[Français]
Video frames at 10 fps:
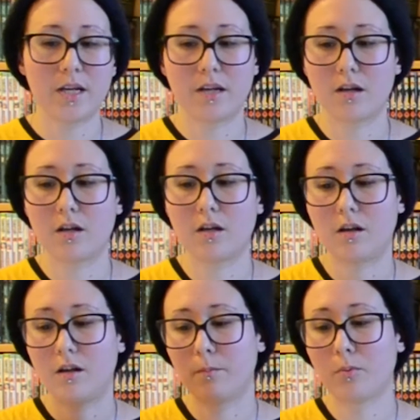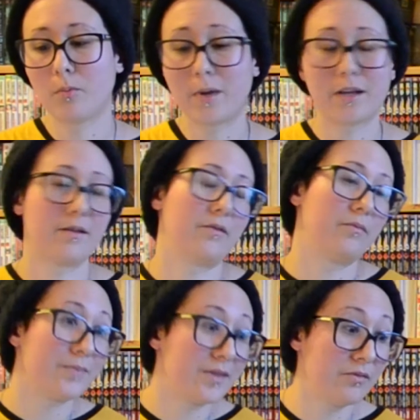Et bon, bah,
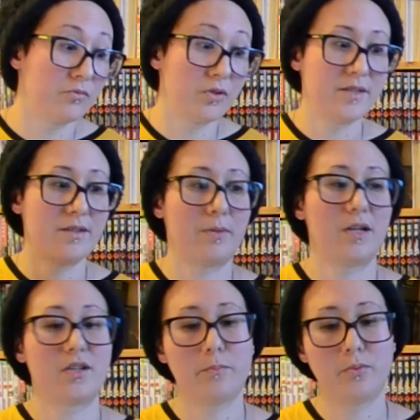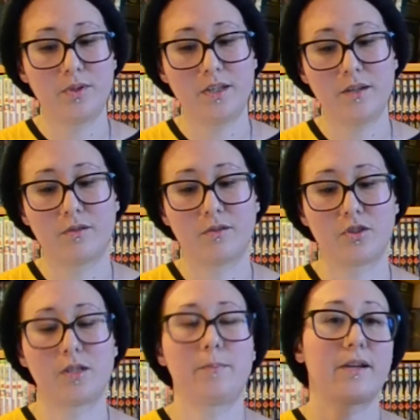si vous lisez pas le japonais,
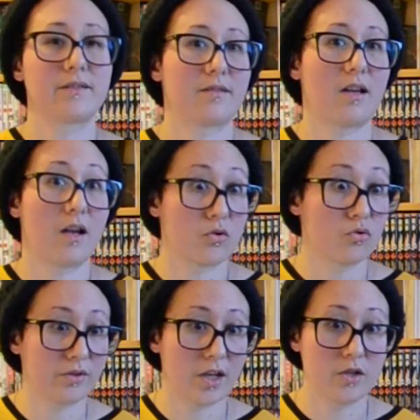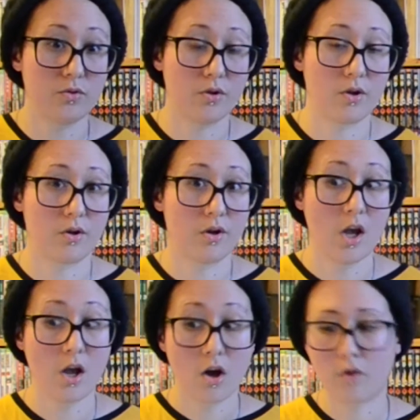j'espère que ça sera un jour traduit
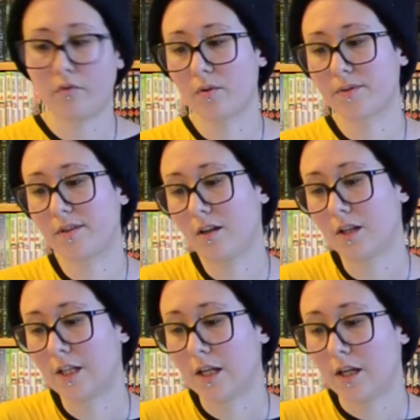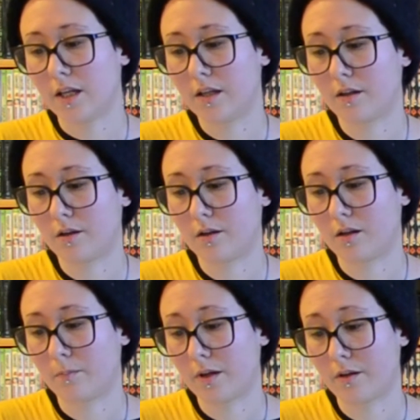en français. Et
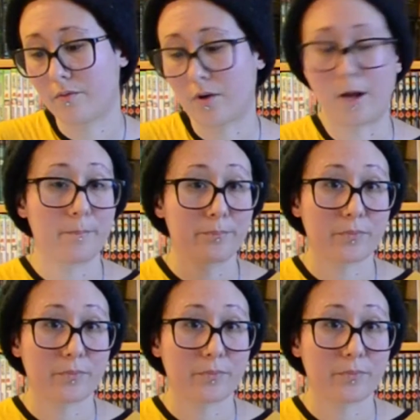bah, voilà.